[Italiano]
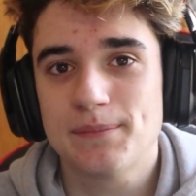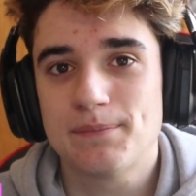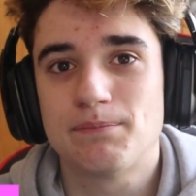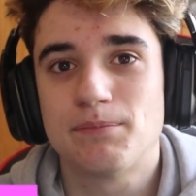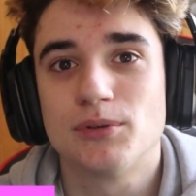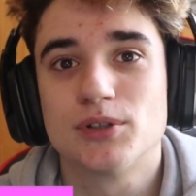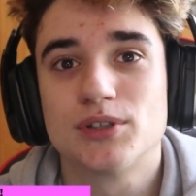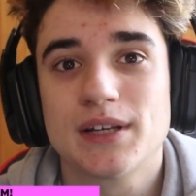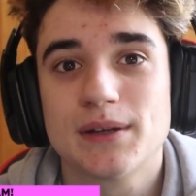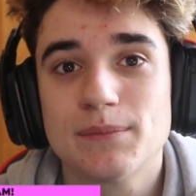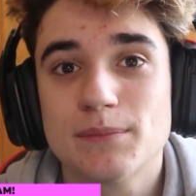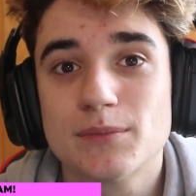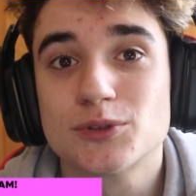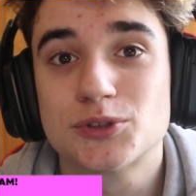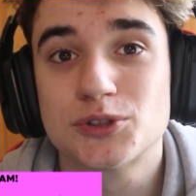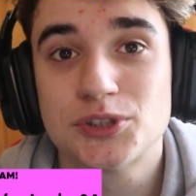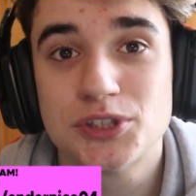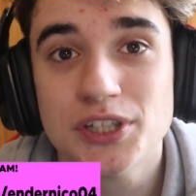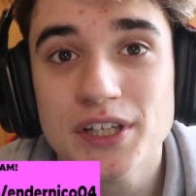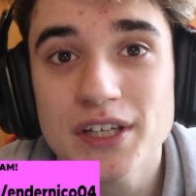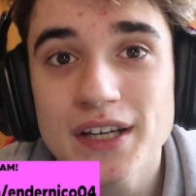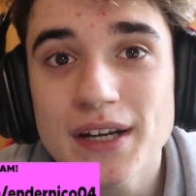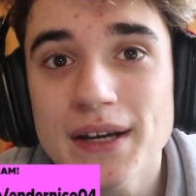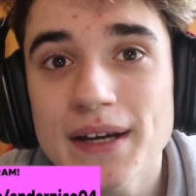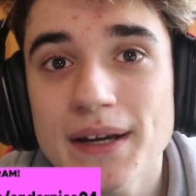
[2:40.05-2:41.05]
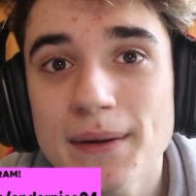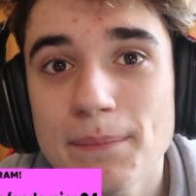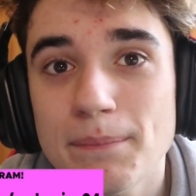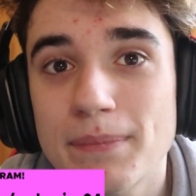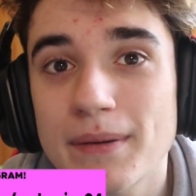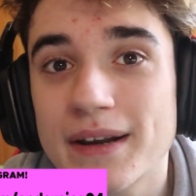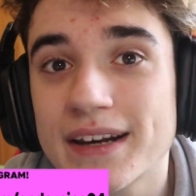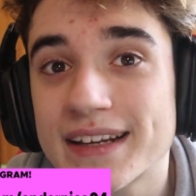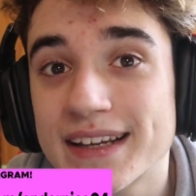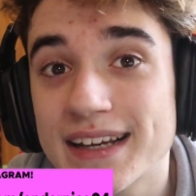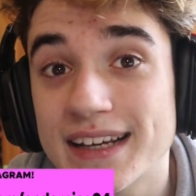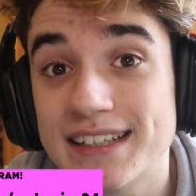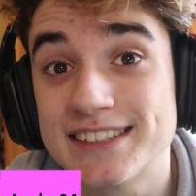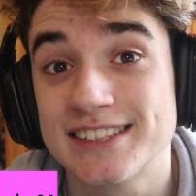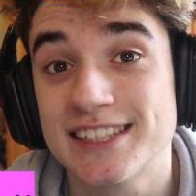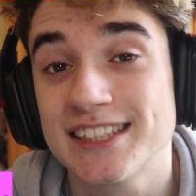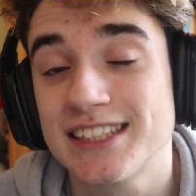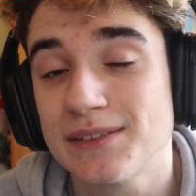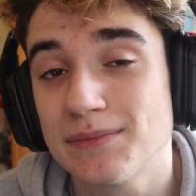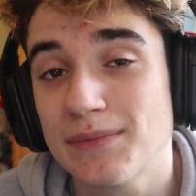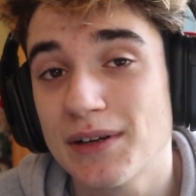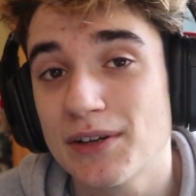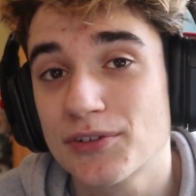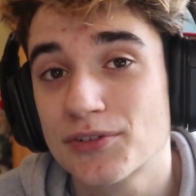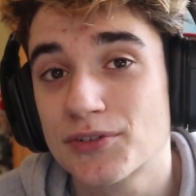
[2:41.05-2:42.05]
potrebbe uscire perché
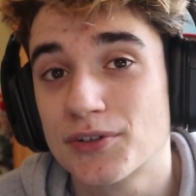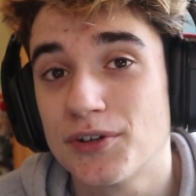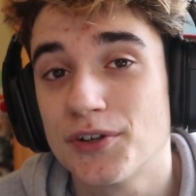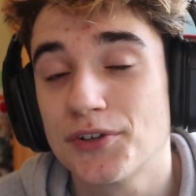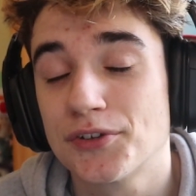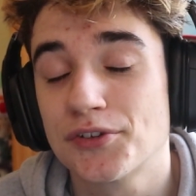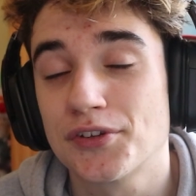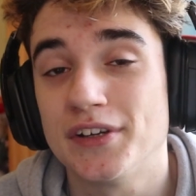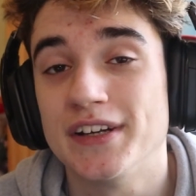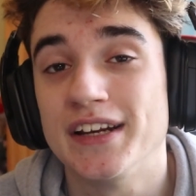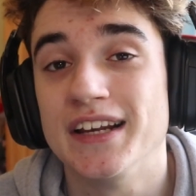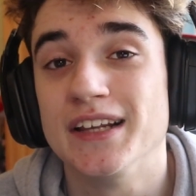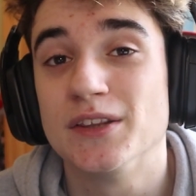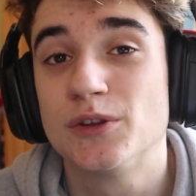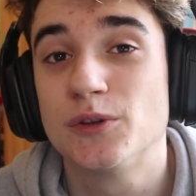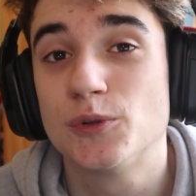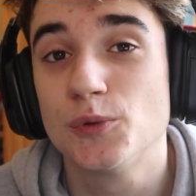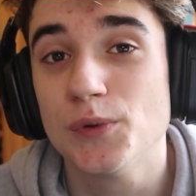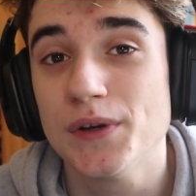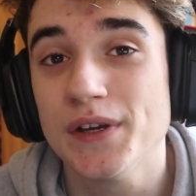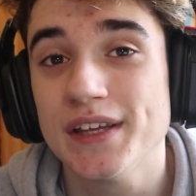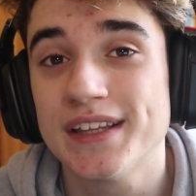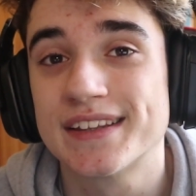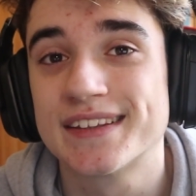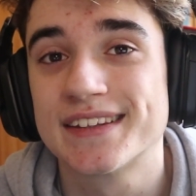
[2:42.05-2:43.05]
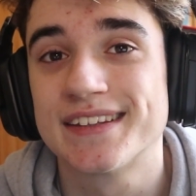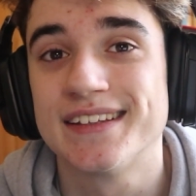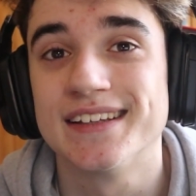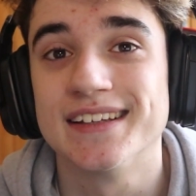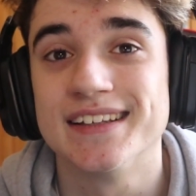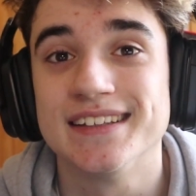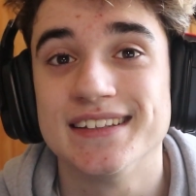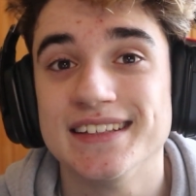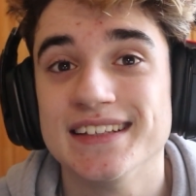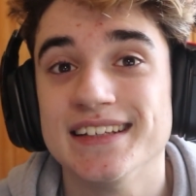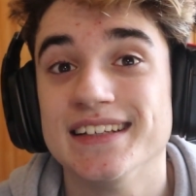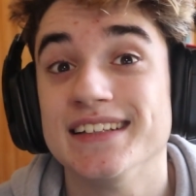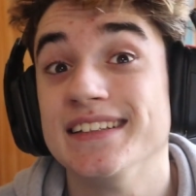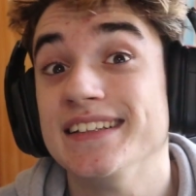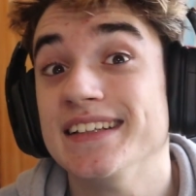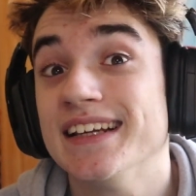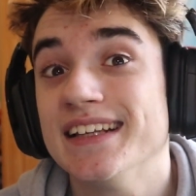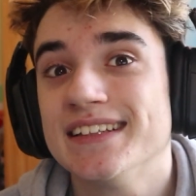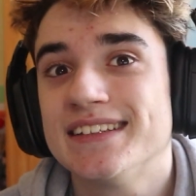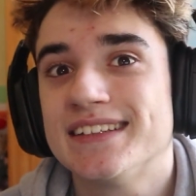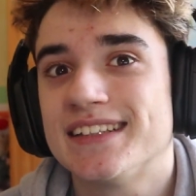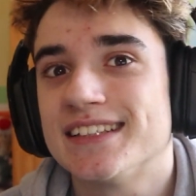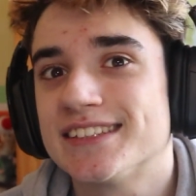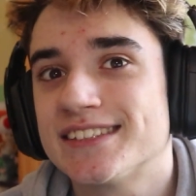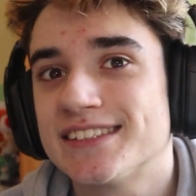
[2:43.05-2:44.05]
settimana scorsa nel tweet di
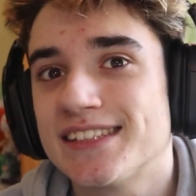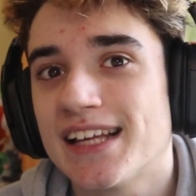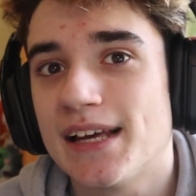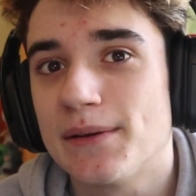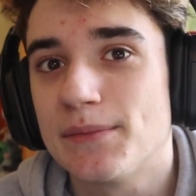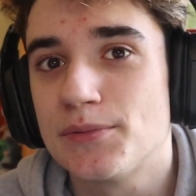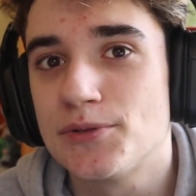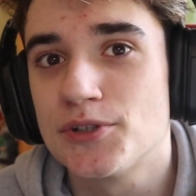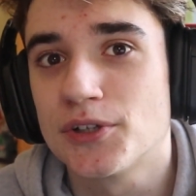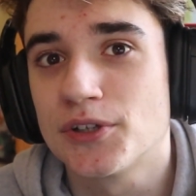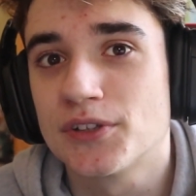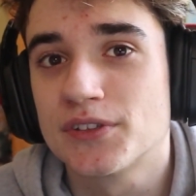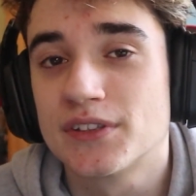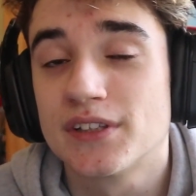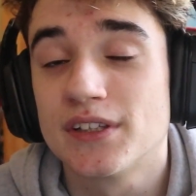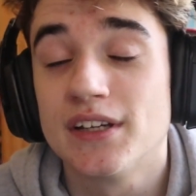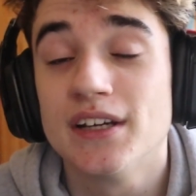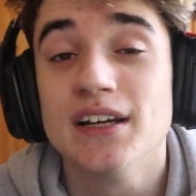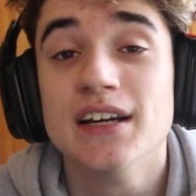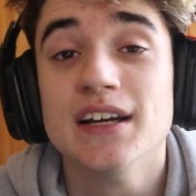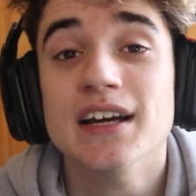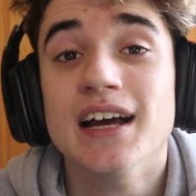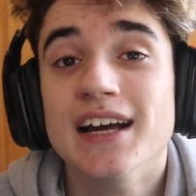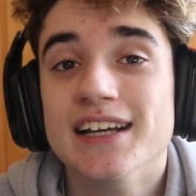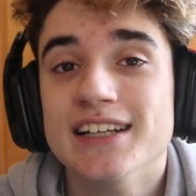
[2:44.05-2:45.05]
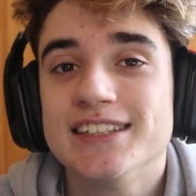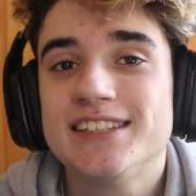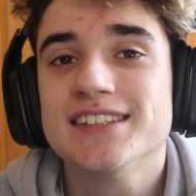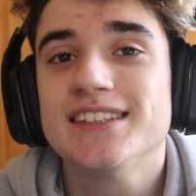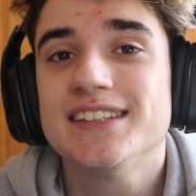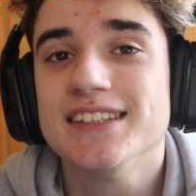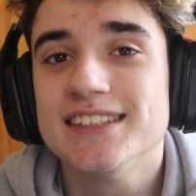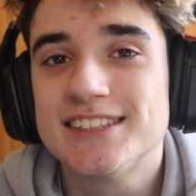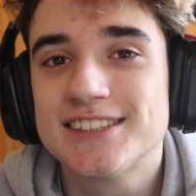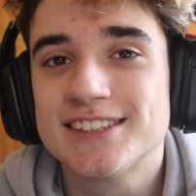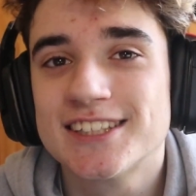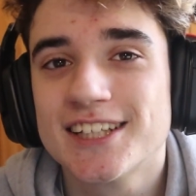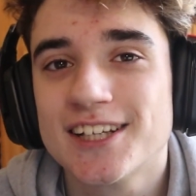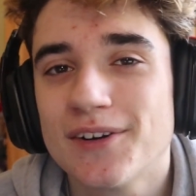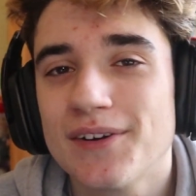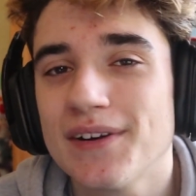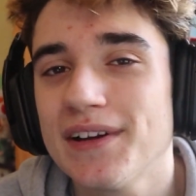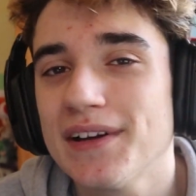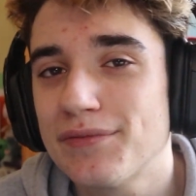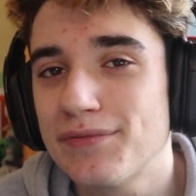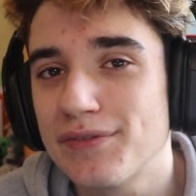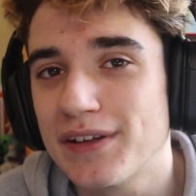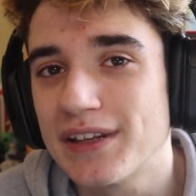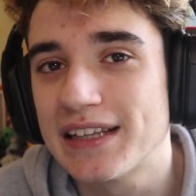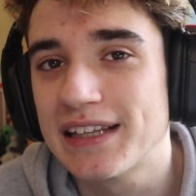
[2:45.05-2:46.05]
Niente Snapshot ci dissero
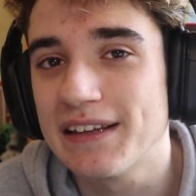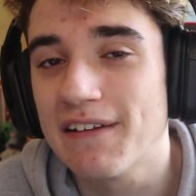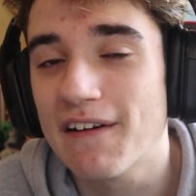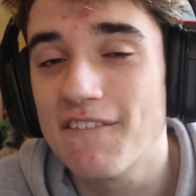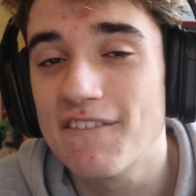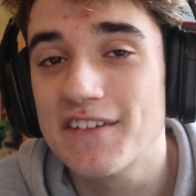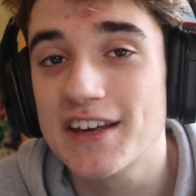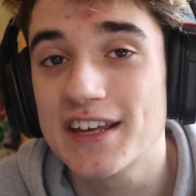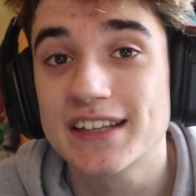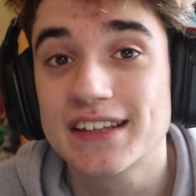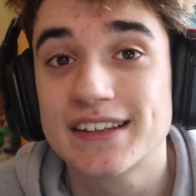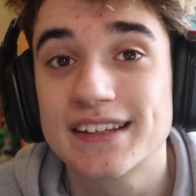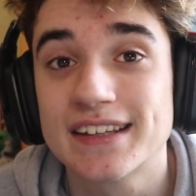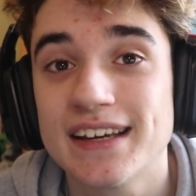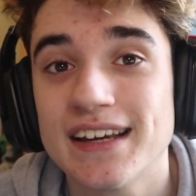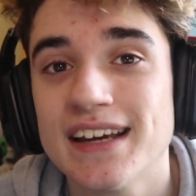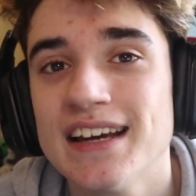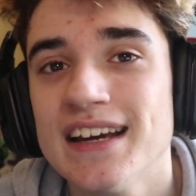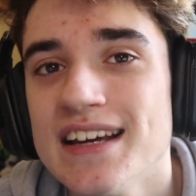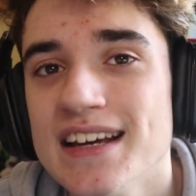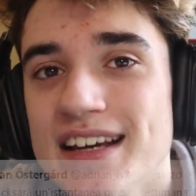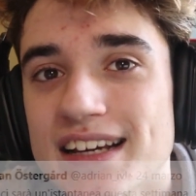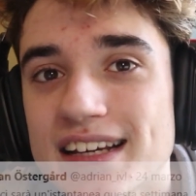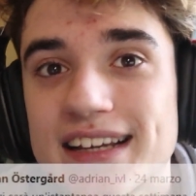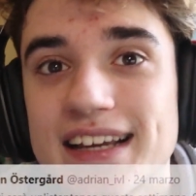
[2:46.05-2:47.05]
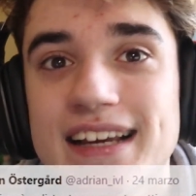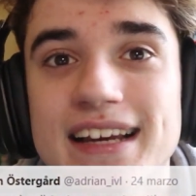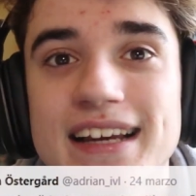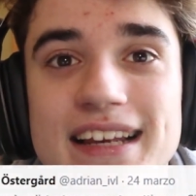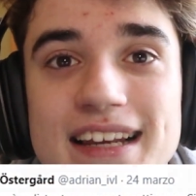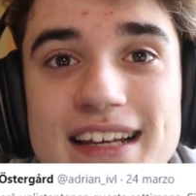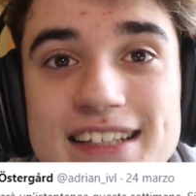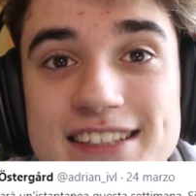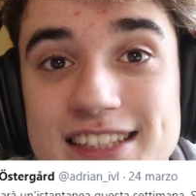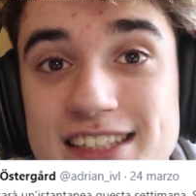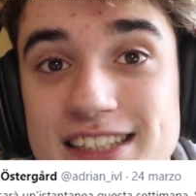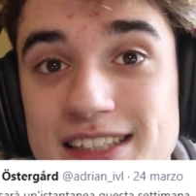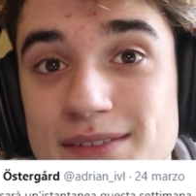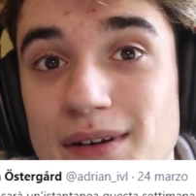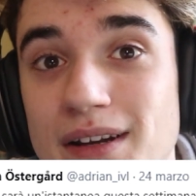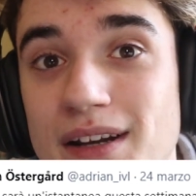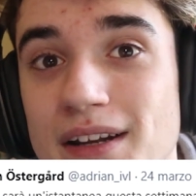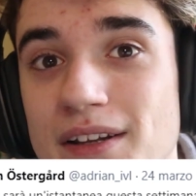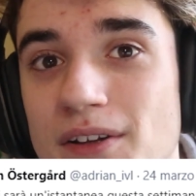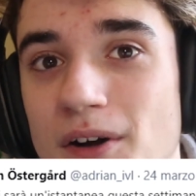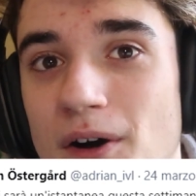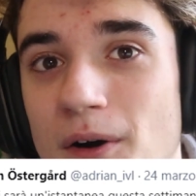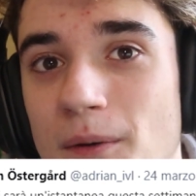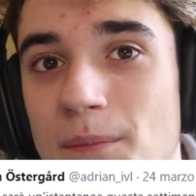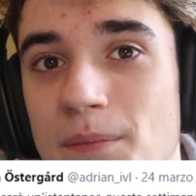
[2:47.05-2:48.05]
effettivamente che la
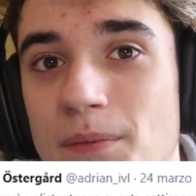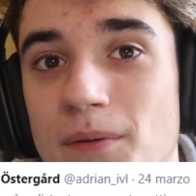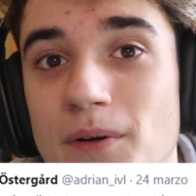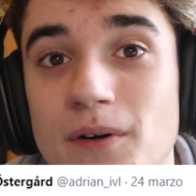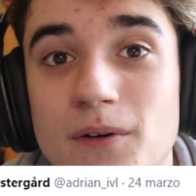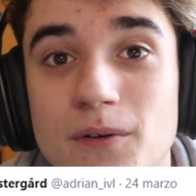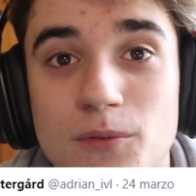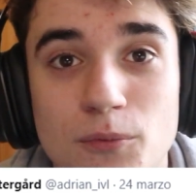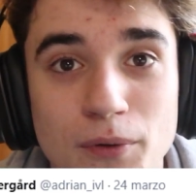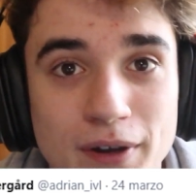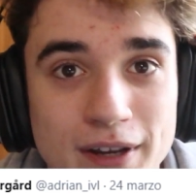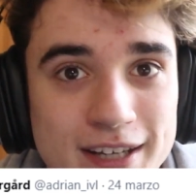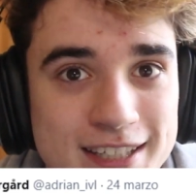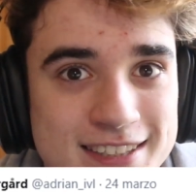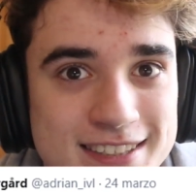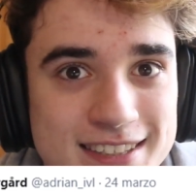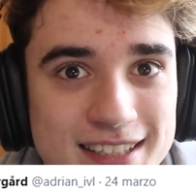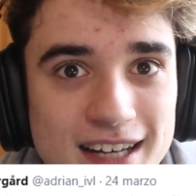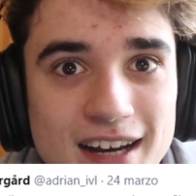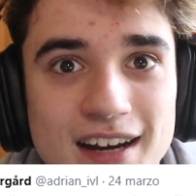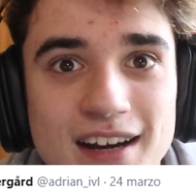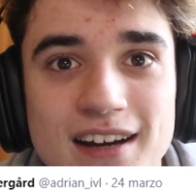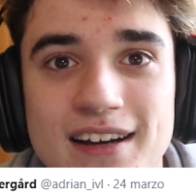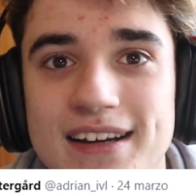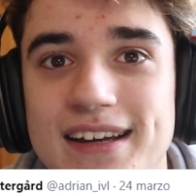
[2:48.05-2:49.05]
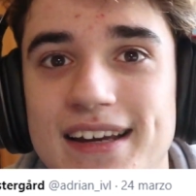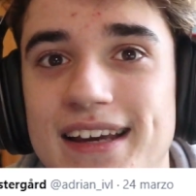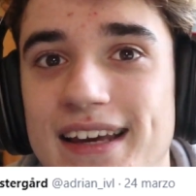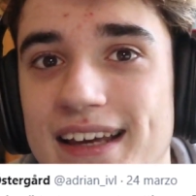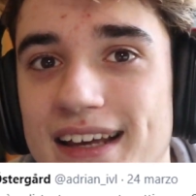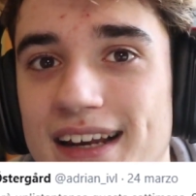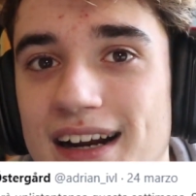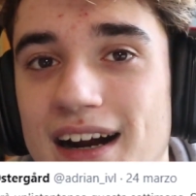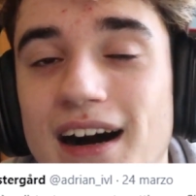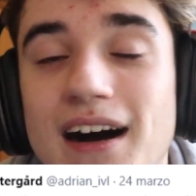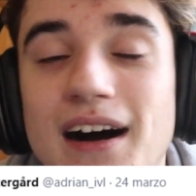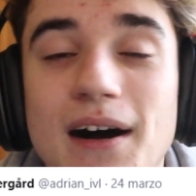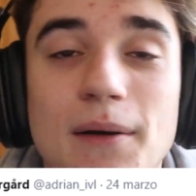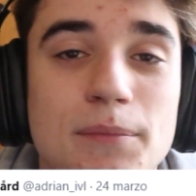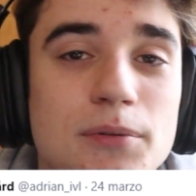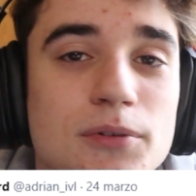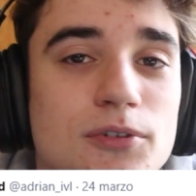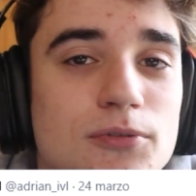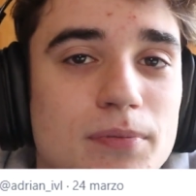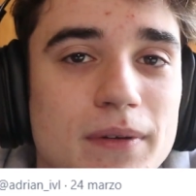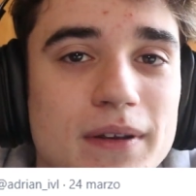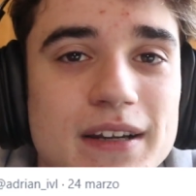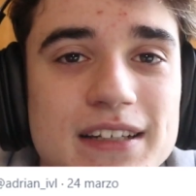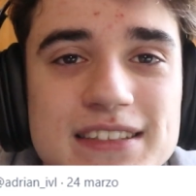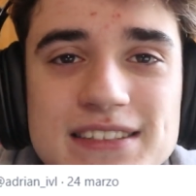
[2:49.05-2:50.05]
settimana dopo questa era più
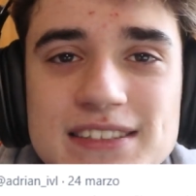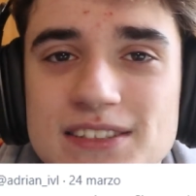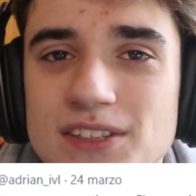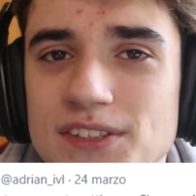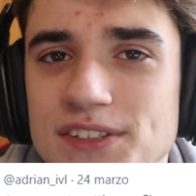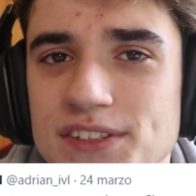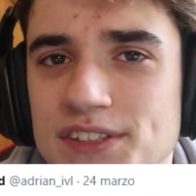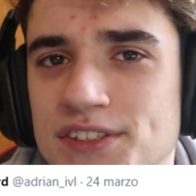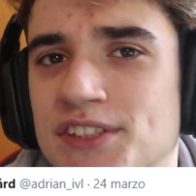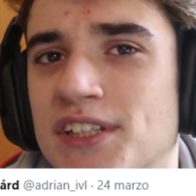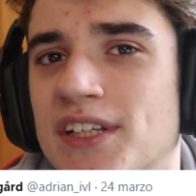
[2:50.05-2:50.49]
speranzosa,